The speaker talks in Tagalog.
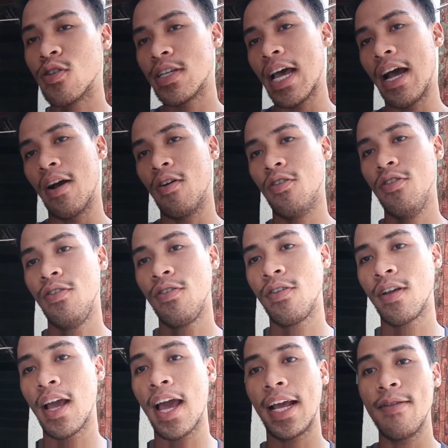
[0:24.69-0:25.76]
sakon
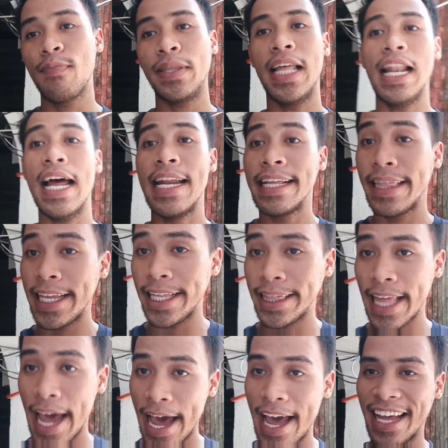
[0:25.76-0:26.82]
nga ginpadala ni tita